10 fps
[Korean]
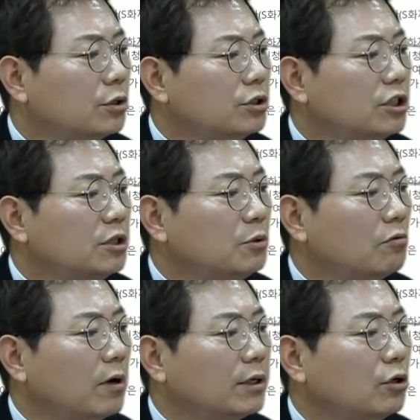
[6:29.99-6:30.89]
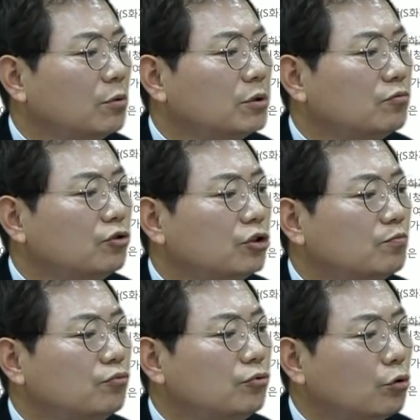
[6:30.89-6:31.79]
선진입 여부 관계없이
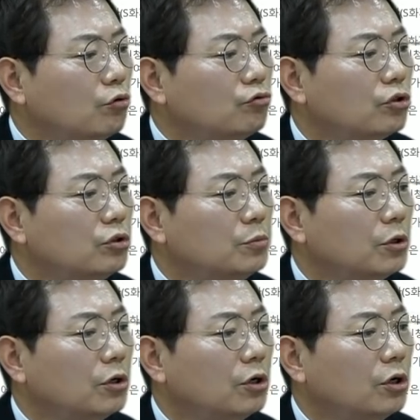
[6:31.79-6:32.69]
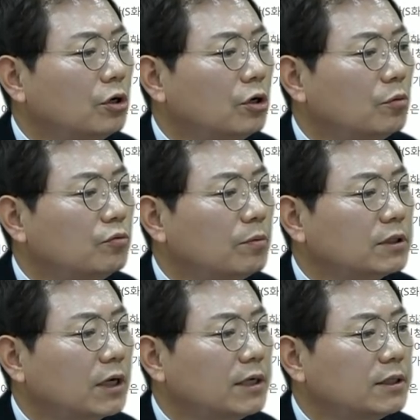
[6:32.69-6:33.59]
우측이 무조건 우선이며 어,
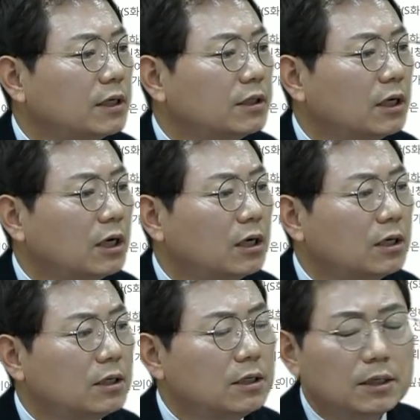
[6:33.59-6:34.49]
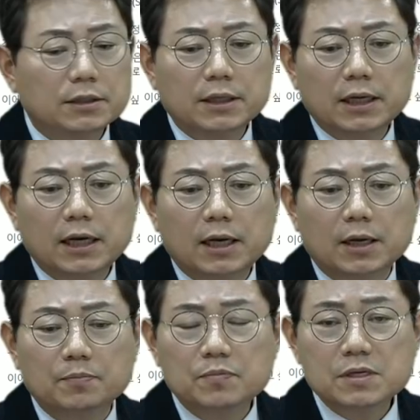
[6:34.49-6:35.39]
불법차 가해 차량이다.
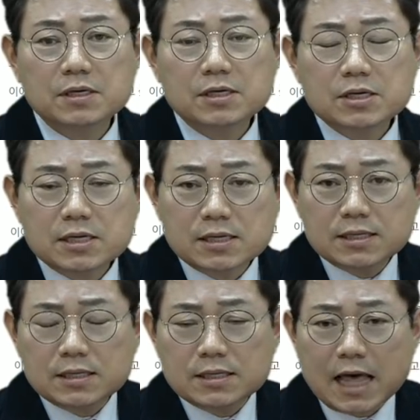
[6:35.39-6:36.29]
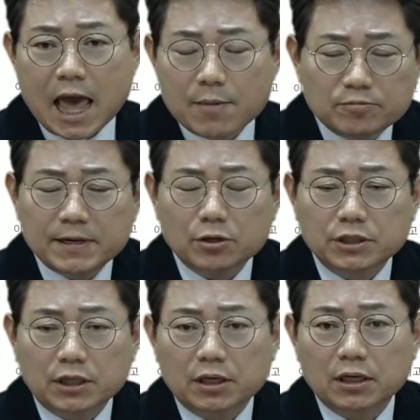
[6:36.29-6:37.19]
네. 대부분의
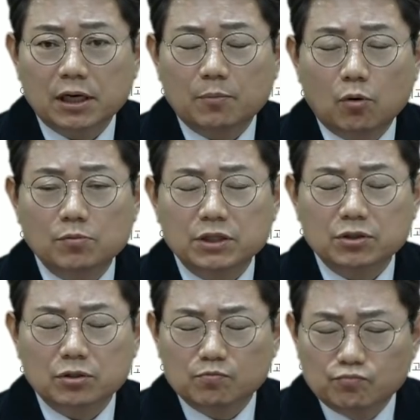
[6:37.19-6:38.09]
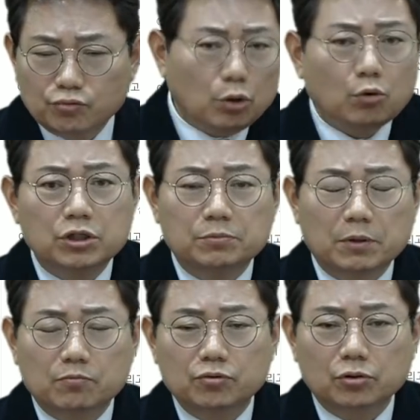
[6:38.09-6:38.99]
경찰관과 보험사 직원은
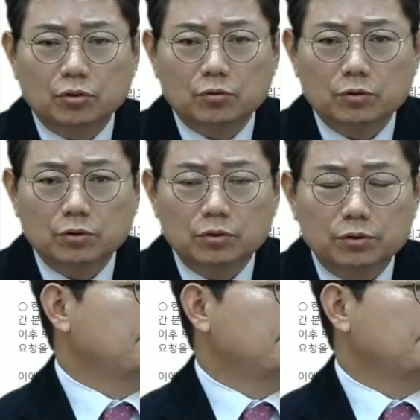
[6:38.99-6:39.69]
무조건입니다. 무조건.